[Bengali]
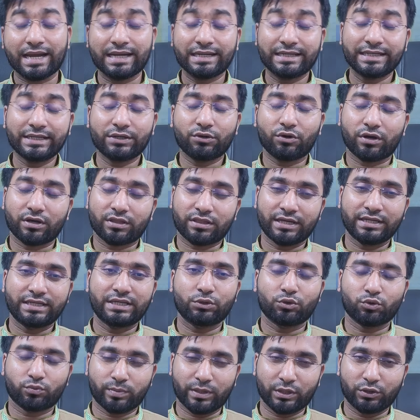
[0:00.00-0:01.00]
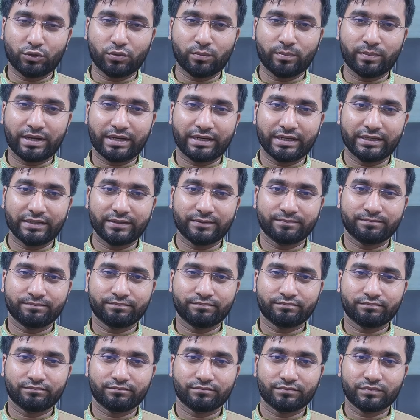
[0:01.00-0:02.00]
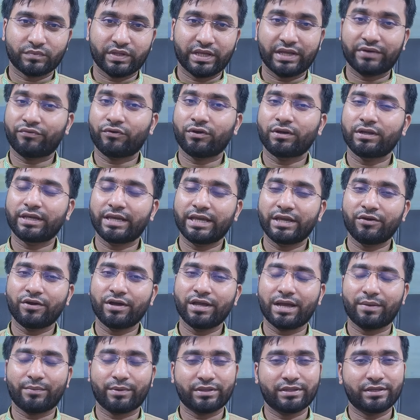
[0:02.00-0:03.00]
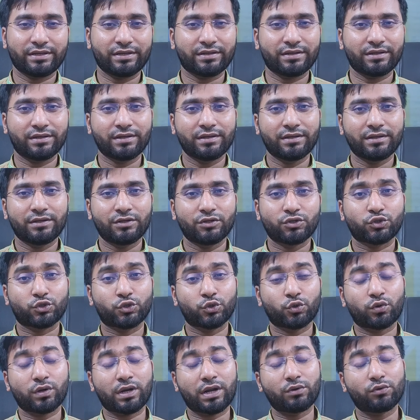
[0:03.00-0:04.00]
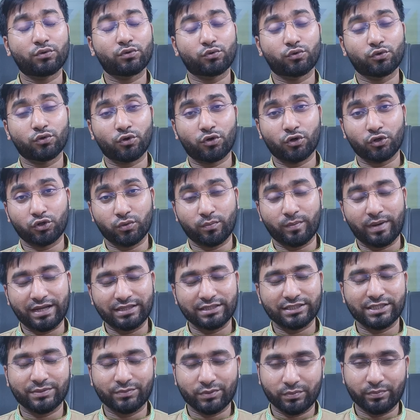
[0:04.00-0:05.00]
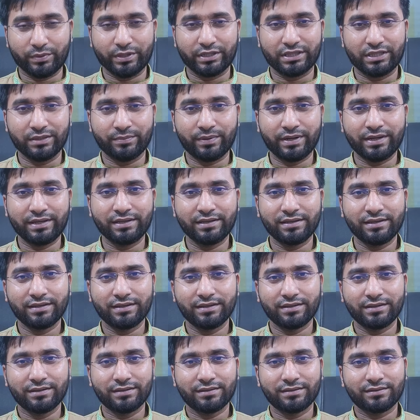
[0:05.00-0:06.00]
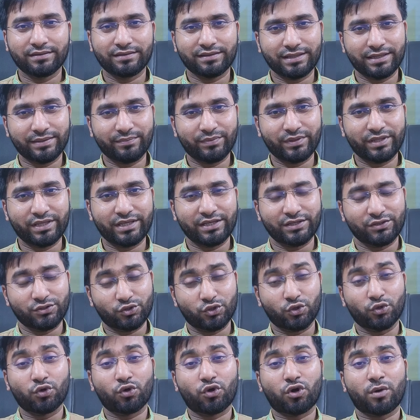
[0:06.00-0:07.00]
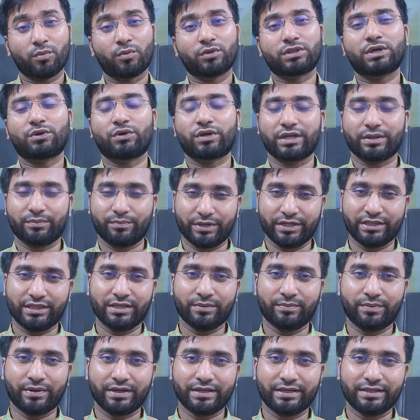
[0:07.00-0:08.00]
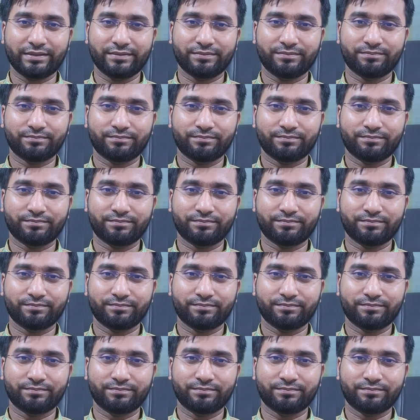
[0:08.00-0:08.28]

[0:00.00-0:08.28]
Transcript: নাইট্রিক অক্সাইডের উৎপাদন বাড়ে এর ফলে কি হয় আমাদের শুক্রাণুর গুণগত মান যেমন বৃদ্ধি পায় তেমনি যৌন ক্ষমতা অনেক বৃদ্ধি পায়